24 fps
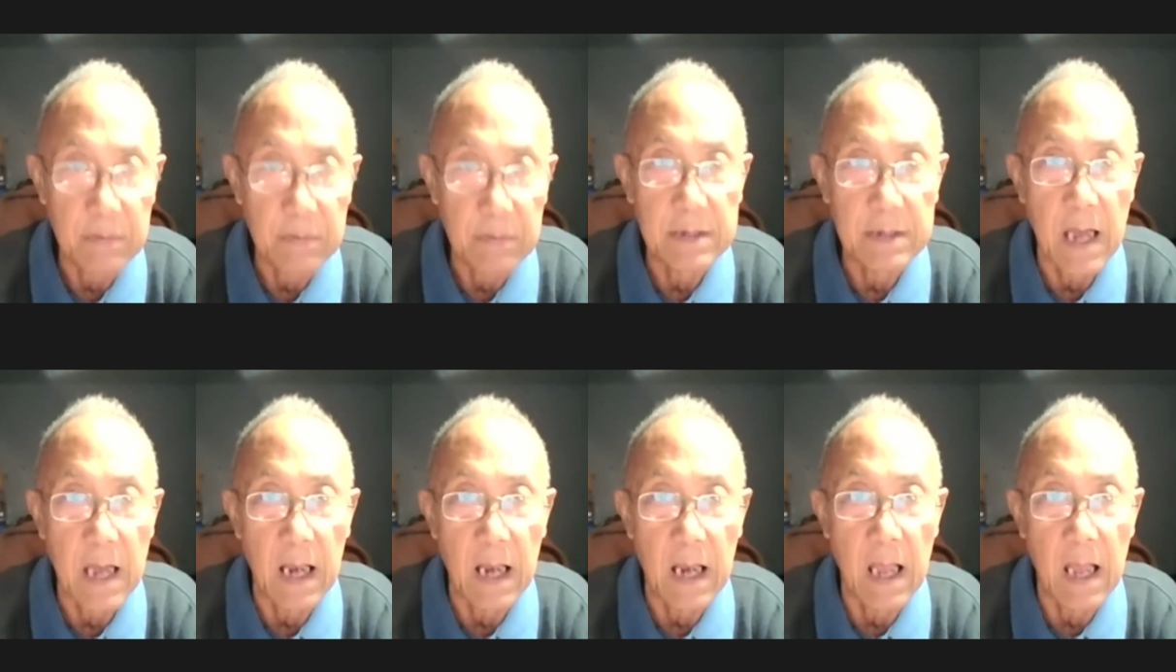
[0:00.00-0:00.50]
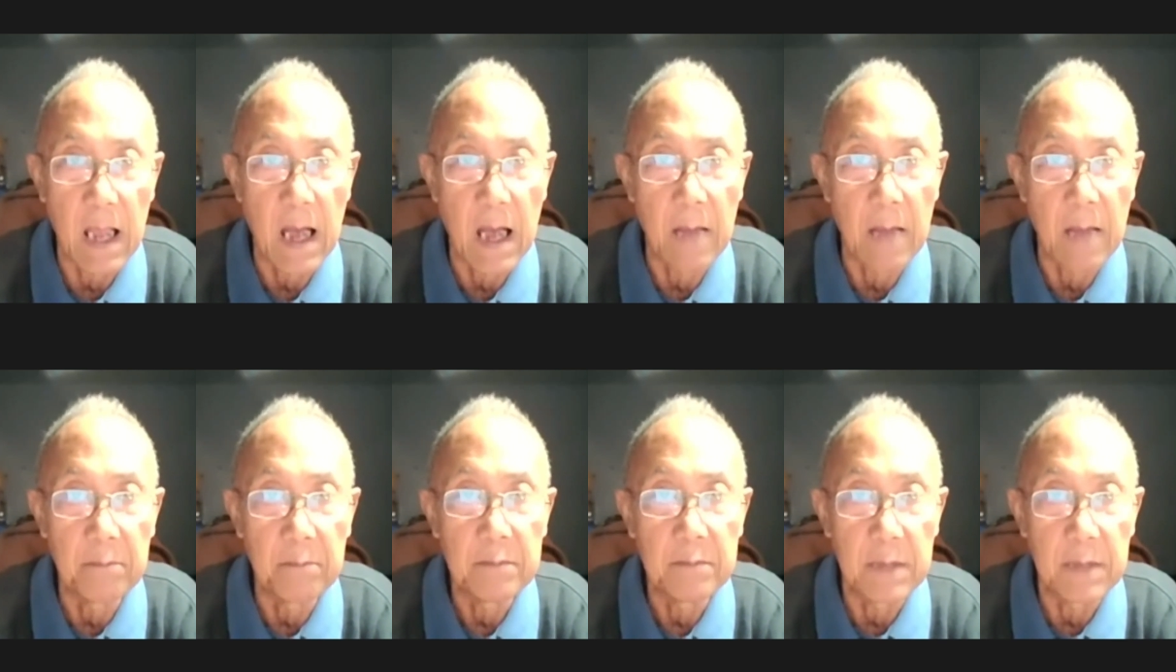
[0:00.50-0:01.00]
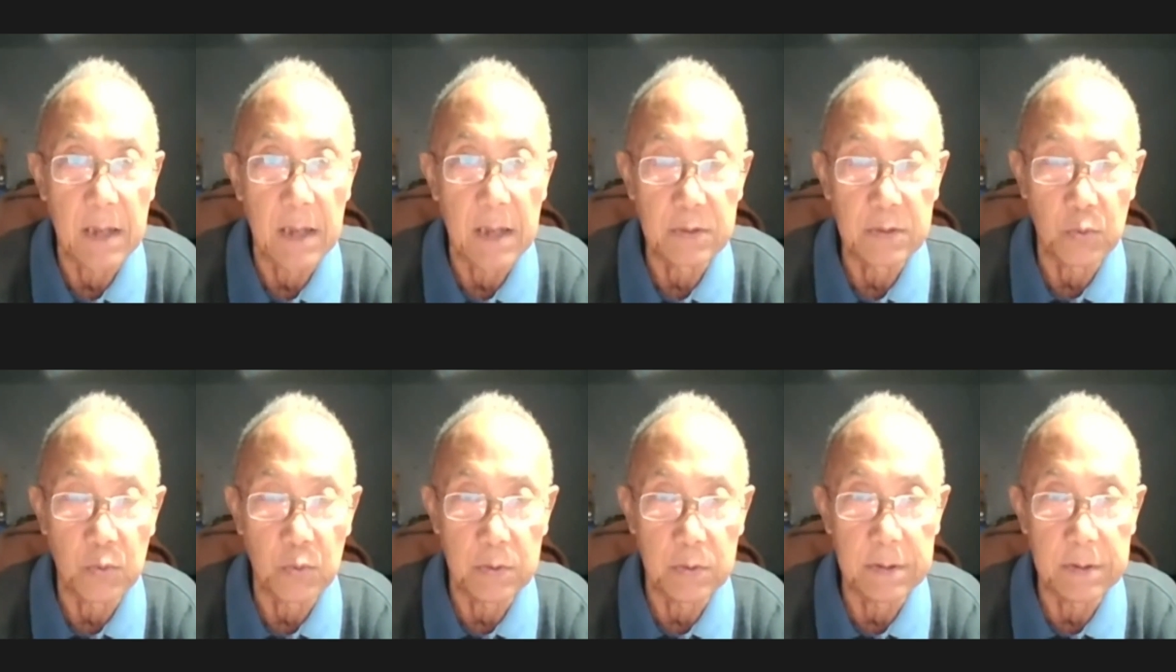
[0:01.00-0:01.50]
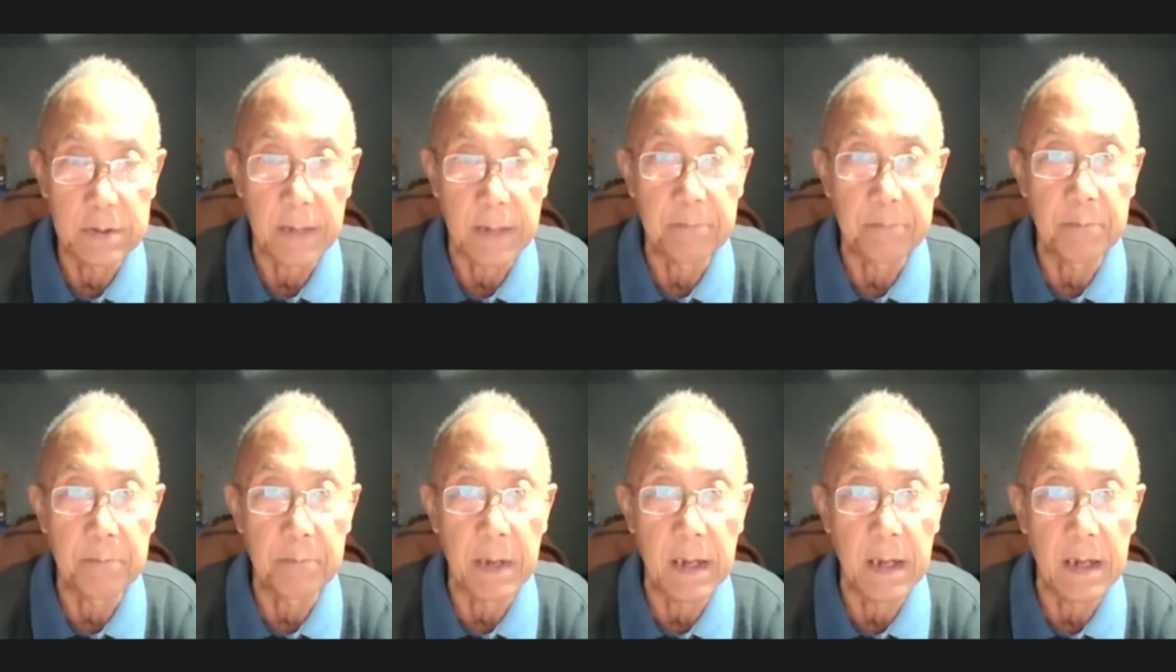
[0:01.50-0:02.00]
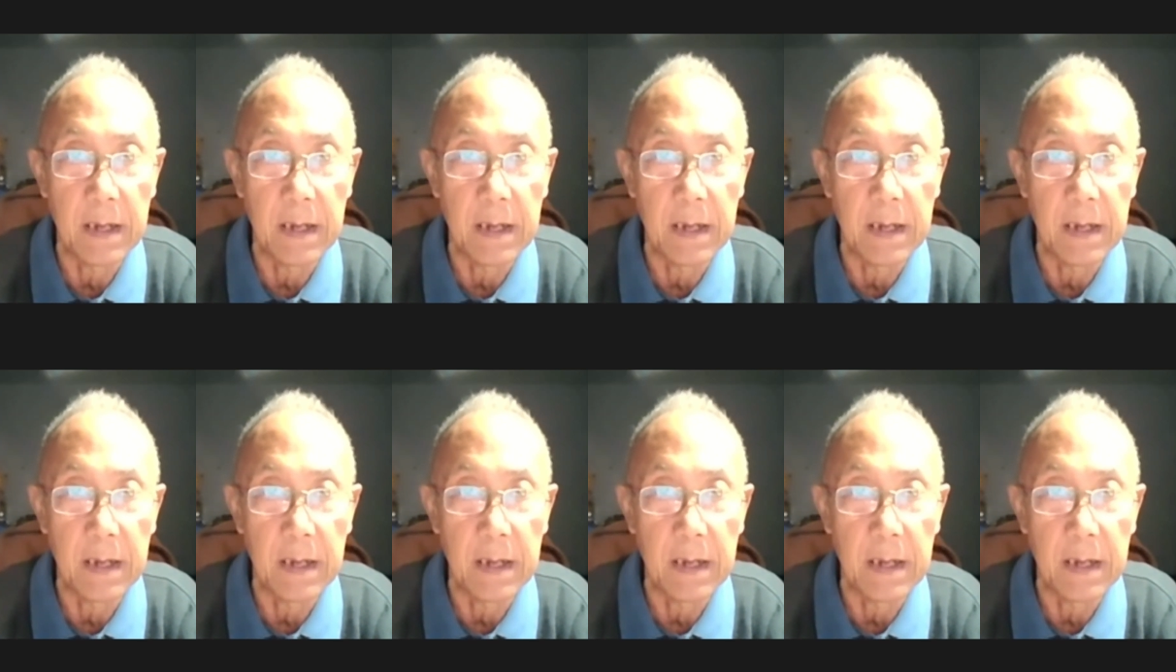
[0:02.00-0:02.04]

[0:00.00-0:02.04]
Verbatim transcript: วิชารามหลักสูตรเจ็ดปี